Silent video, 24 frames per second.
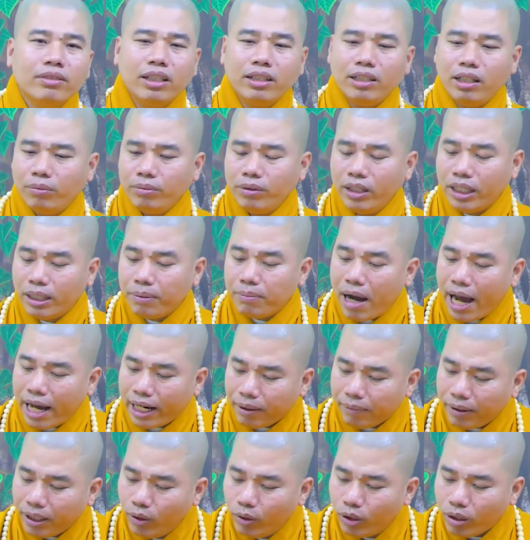nó giống như cái
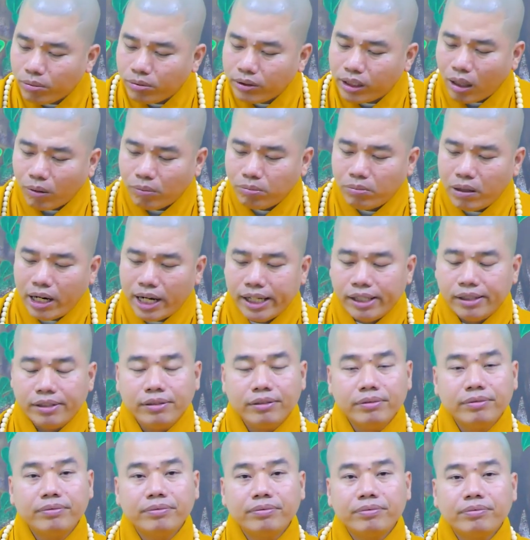bà này bà nuôi ông chồng bà
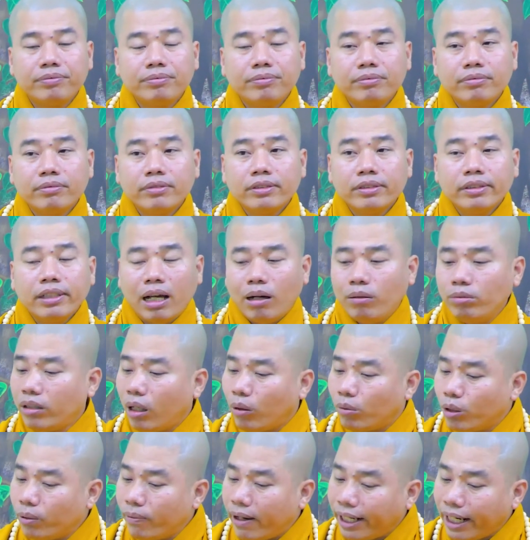ông
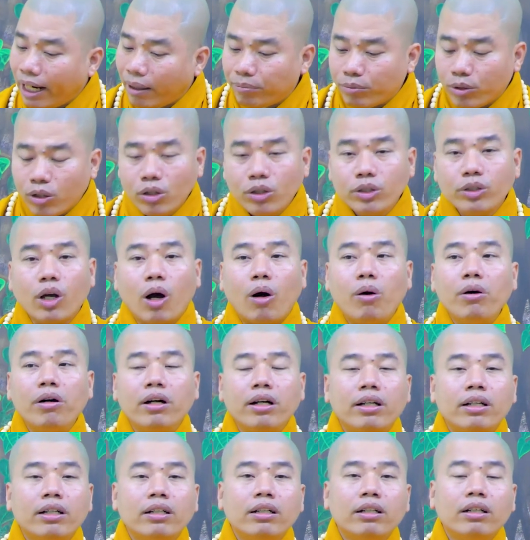chồng của bà nằm có một chỗ
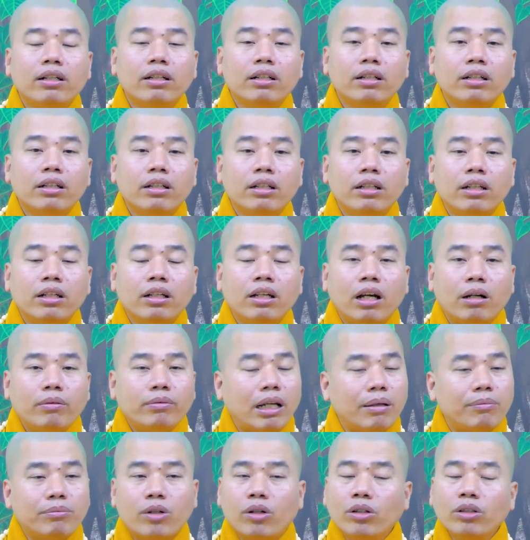à
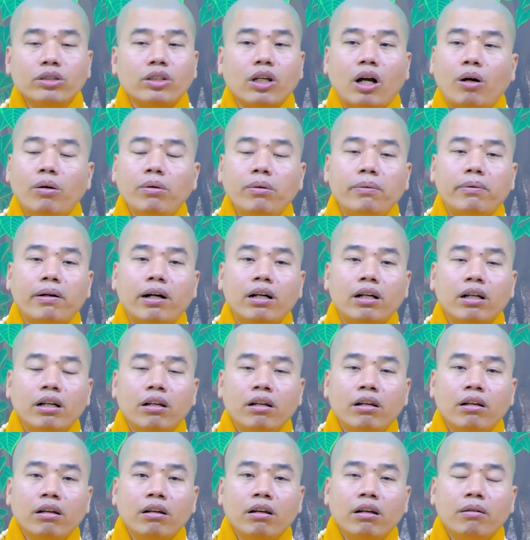ông nằm có một chỗ mà
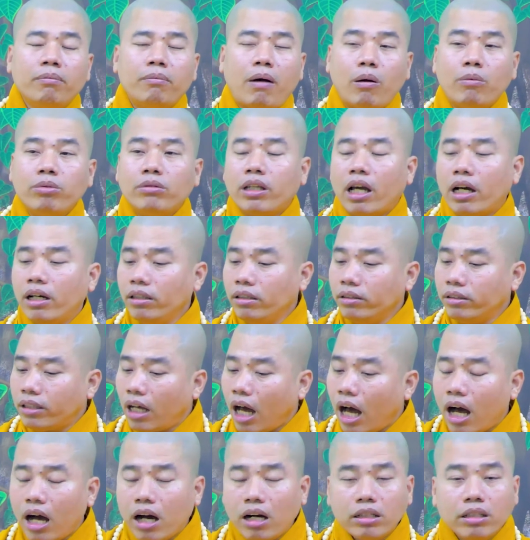mà ông chữ
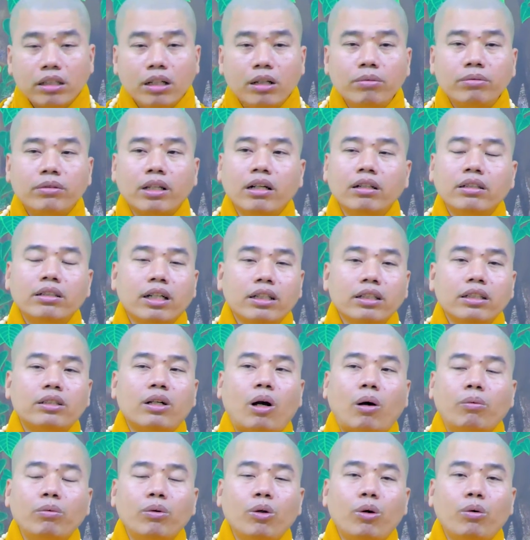trời ơi ông chữ
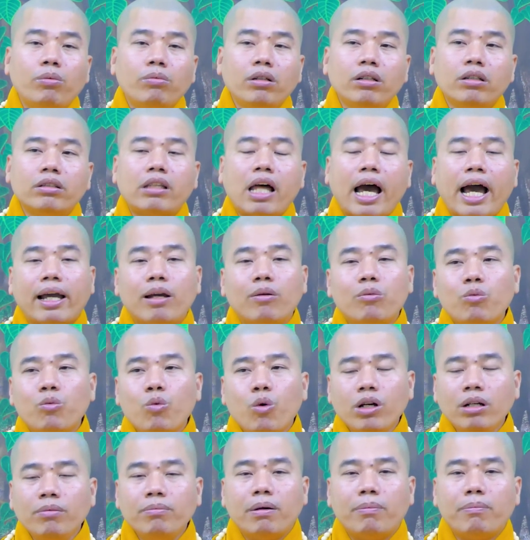kinh khủng luôn đưa tay
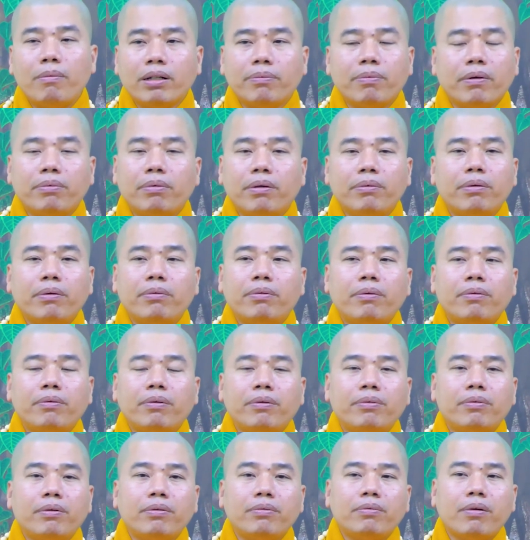ông quýnh mà bịch bịch bịch bịch
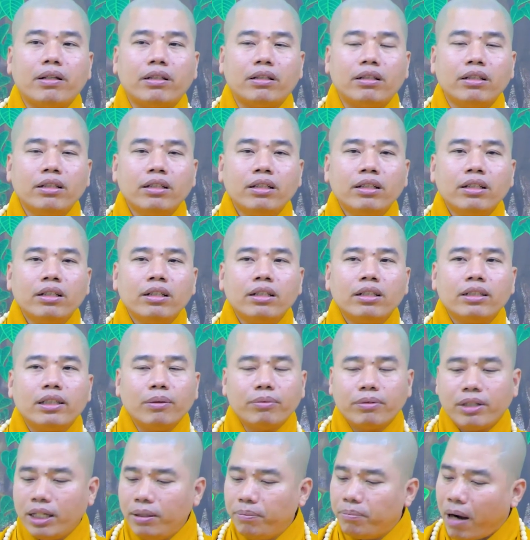bịch bịch
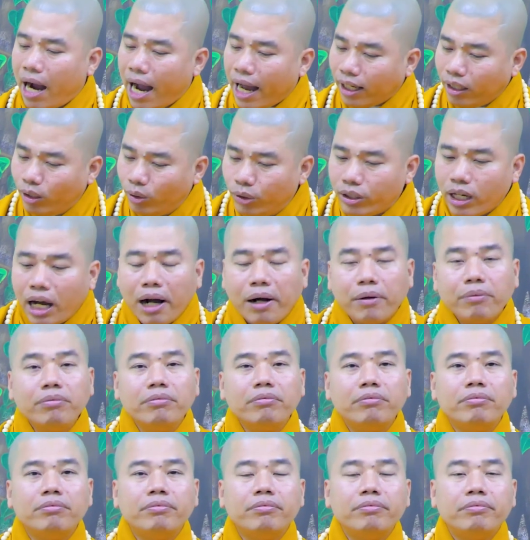trong khi bà nuôi
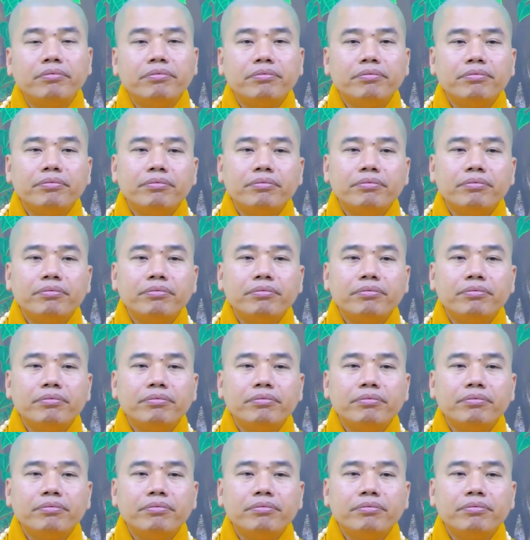ọc